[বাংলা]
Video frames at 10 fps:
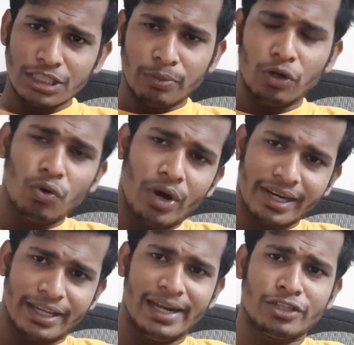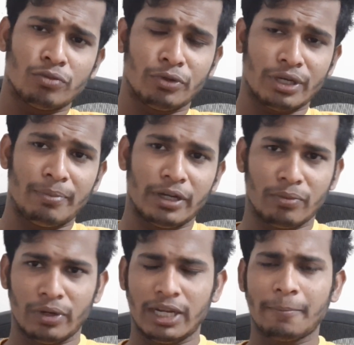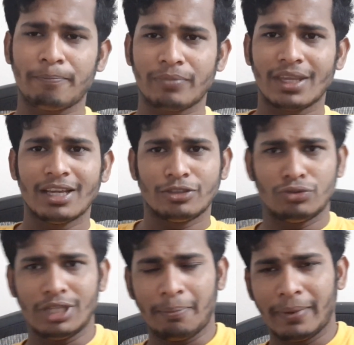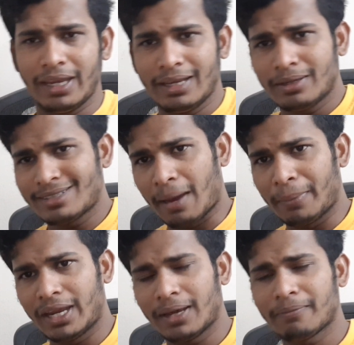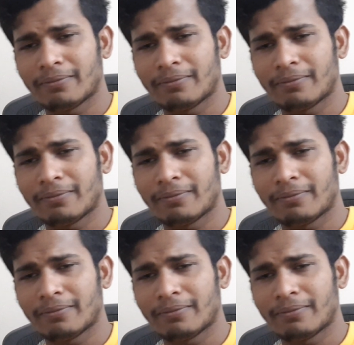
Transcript: যেমন লোহার গ্রিল সম্পর্কে আপনাকে বলি যদি আপনি সামনে